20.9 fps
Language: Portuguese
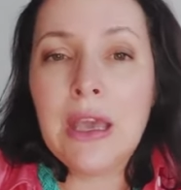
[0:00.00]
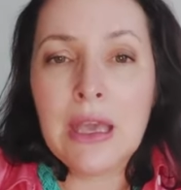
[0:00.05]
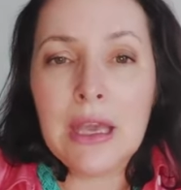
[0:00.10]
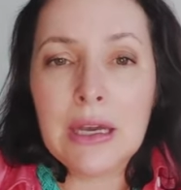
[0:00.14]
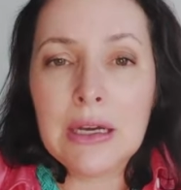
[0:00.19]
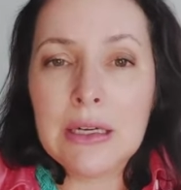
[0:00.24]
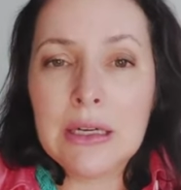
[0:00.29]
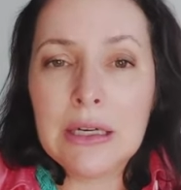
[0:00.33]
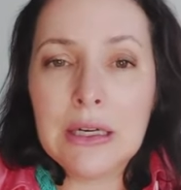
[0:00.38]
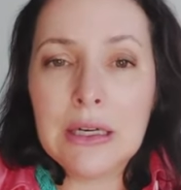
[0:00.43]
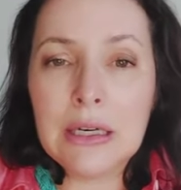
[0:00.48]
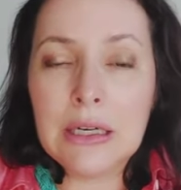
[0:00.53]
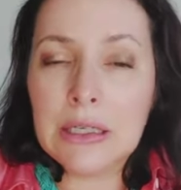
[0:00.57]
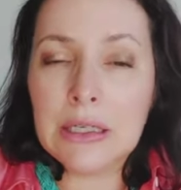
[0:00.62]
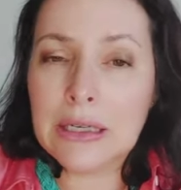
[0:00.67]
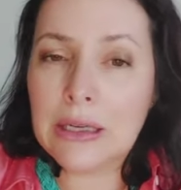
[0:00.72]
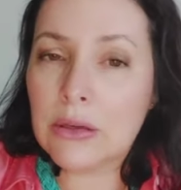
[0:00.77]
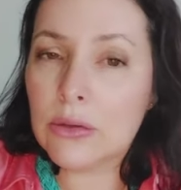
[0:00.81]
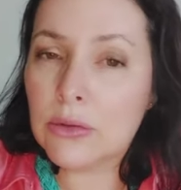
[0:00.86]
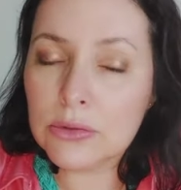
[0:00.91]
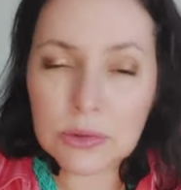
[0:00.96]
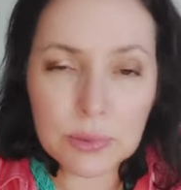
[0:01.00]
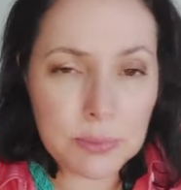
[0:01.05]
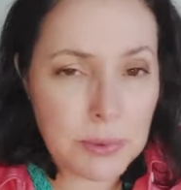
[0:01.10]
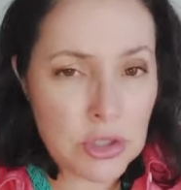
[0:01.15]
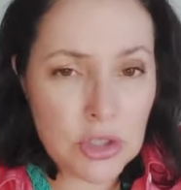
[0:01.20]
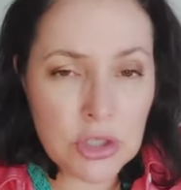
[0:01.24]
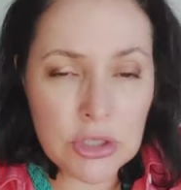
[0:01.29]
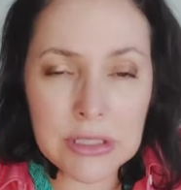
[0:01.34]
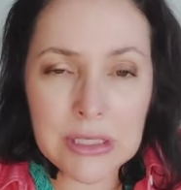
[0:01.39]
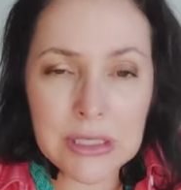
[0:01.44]
Uh,
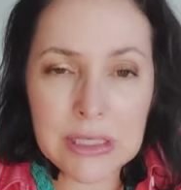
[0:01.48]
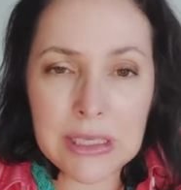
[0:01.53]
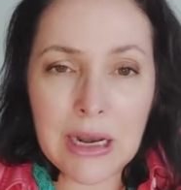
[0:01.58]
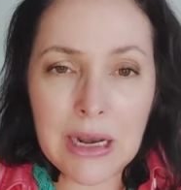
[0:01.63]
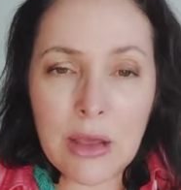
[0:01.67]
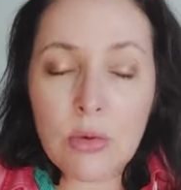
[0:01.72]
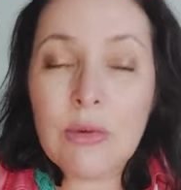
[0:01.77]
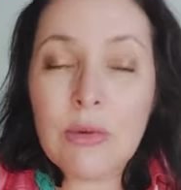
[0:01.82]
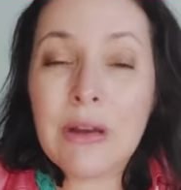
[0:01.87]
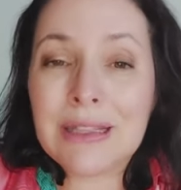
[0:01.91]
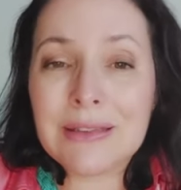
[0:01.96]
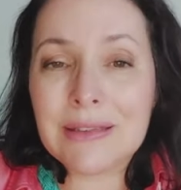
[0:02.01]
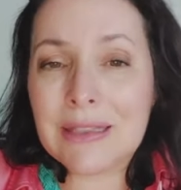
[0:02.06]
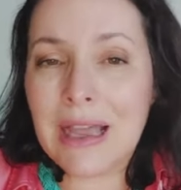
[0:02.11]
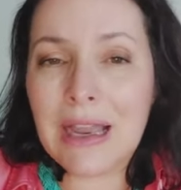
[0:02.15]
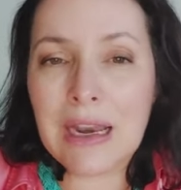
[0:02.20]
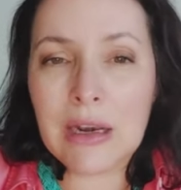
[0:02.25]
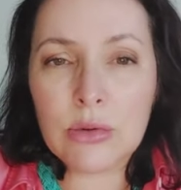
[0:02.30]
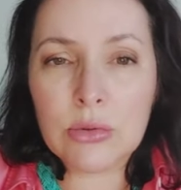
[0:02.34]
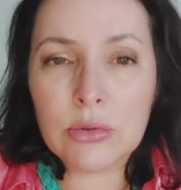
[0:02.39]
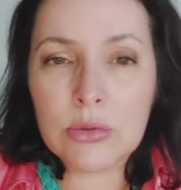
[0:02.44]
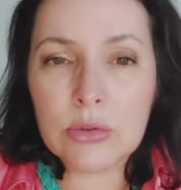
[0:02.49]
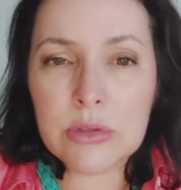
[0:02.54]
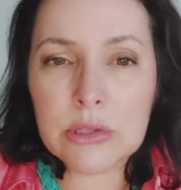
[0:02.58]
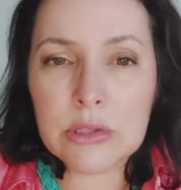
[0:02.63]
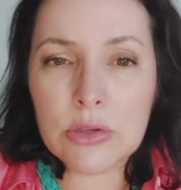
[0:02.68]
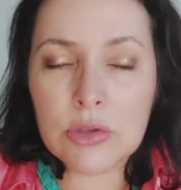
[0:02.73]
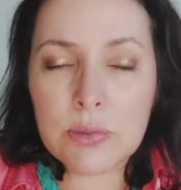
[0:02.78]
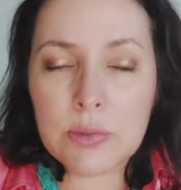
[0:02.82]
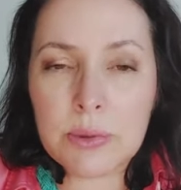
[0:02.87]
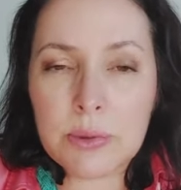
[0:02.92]
pode instalar um catálogo dos
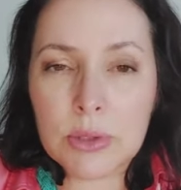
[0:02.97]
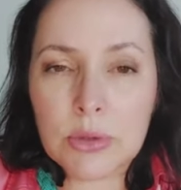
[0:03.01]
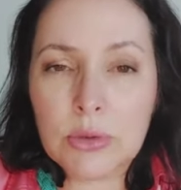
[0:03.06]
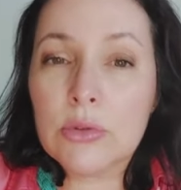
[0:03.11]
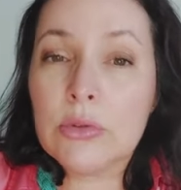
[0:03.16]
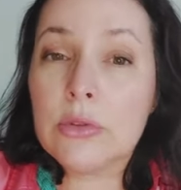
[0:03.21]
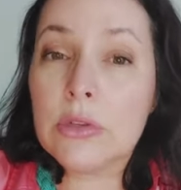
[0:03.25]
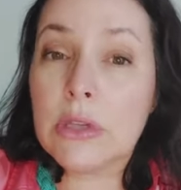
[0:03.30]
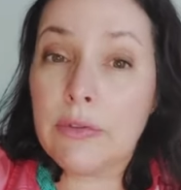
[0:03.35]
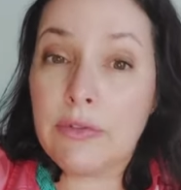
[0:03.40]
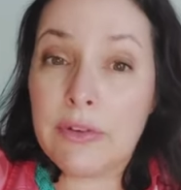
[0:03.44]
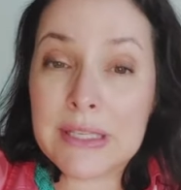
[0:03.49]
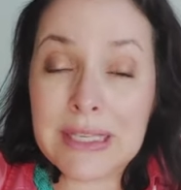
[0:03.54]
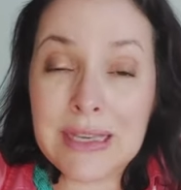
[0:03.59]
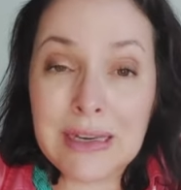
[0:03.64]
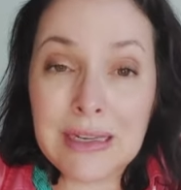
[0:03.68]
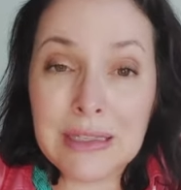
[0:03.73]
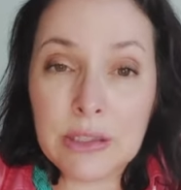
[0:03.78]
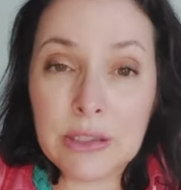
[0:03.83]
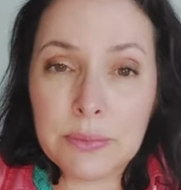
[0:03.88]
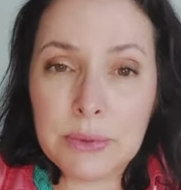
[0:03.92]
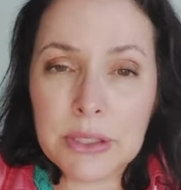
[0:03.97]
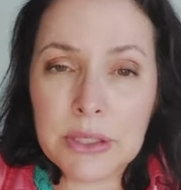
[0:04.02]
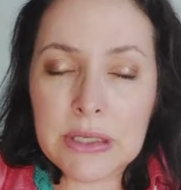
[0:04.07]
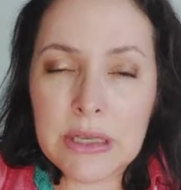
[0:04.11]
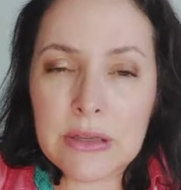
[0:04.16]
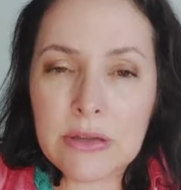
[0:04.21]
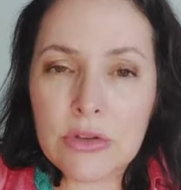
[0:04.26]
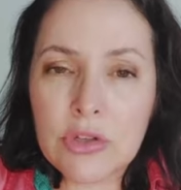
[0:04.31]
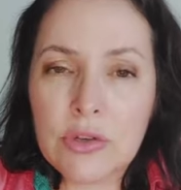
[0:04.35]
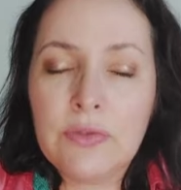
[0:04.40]
teus produtos que facilita o
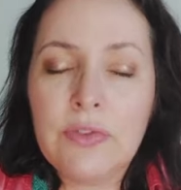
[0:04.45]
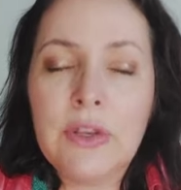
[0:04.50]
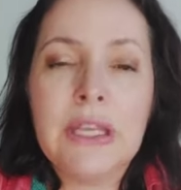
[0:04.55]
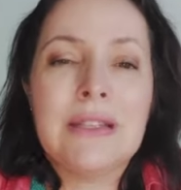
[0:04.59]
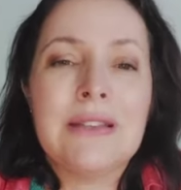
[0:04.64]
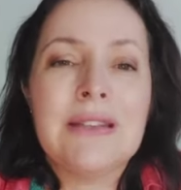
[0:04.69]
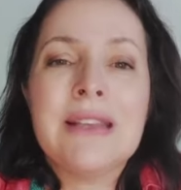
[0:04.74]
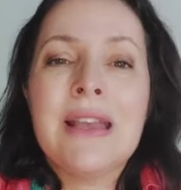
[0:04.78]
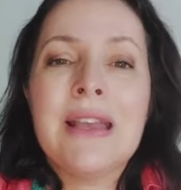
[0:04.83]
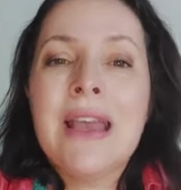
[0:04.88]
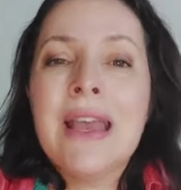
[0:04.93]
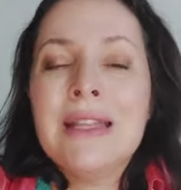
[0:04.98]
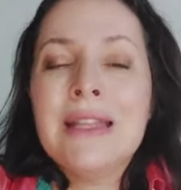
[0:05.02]
processo de vendas.